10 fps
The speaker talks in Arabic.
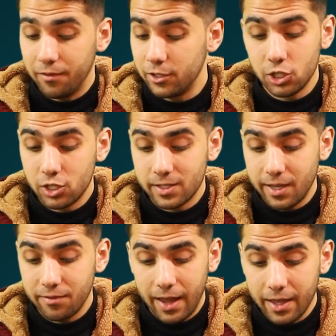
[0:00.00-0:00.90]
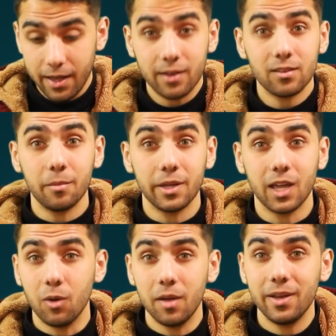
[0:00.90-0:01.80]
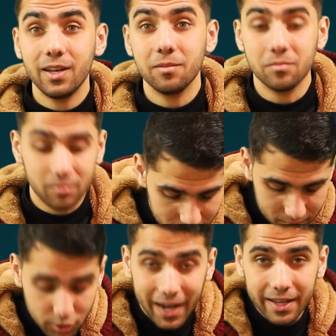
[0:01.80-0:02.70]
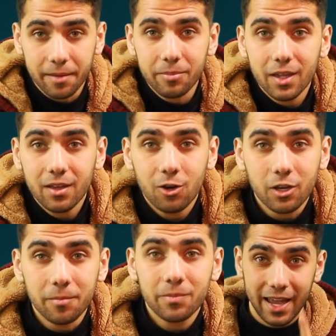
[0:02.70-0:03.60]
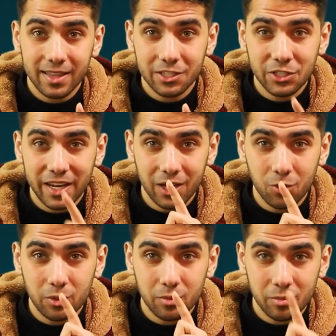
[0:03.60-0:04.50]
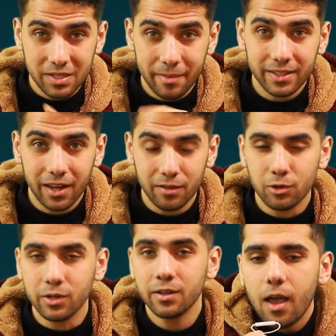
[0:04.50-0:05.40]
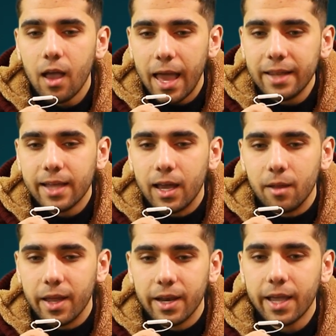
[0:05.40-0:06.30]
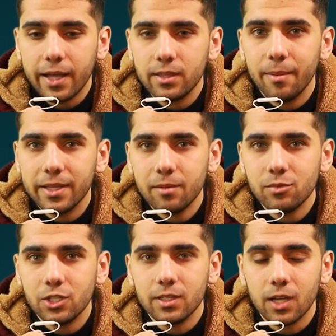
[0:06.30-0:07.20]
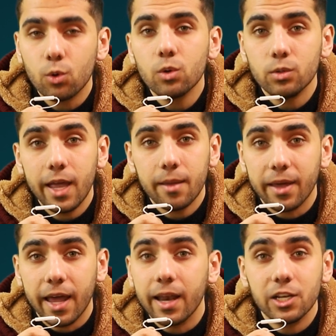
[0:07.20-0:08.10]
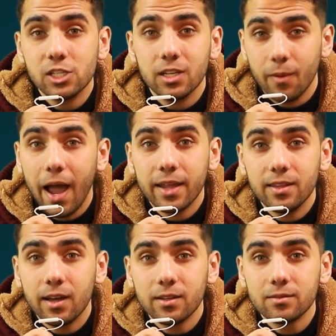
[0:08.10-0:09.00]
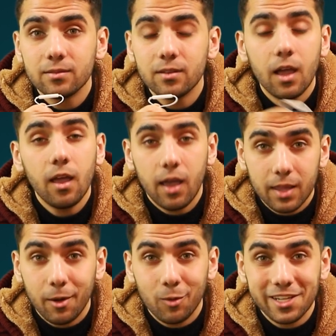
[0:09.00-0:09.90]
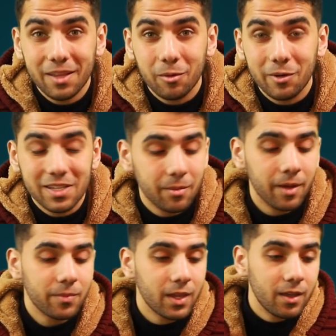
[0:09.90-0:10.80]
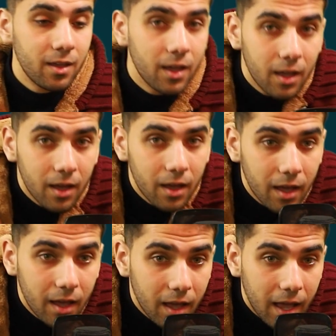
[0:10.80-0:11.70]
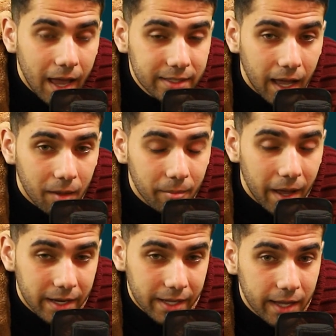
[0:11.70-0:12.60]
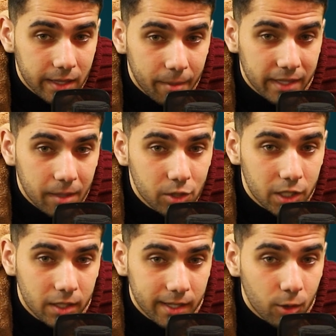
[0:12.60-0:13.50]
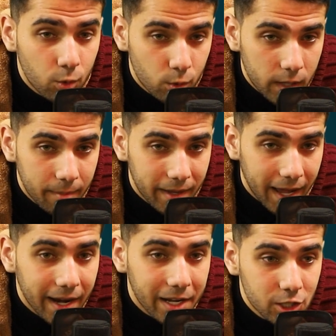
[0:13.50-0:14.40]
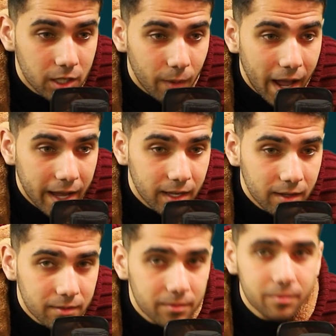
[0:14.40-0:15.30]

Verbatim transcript: ما فيش إشي سيء في الحياة أكثر من كوابل مجعلكة أوكي هذا التسجيل حيكون بسماعة الآيفون هل تعلم أنك عندما تمشي تكون دائما على رجل واحدة؟ هذه معلومة جيدة بالمناسبة هل تعلم أنك عندما تمشي تكون دائما على رجل واحدة؟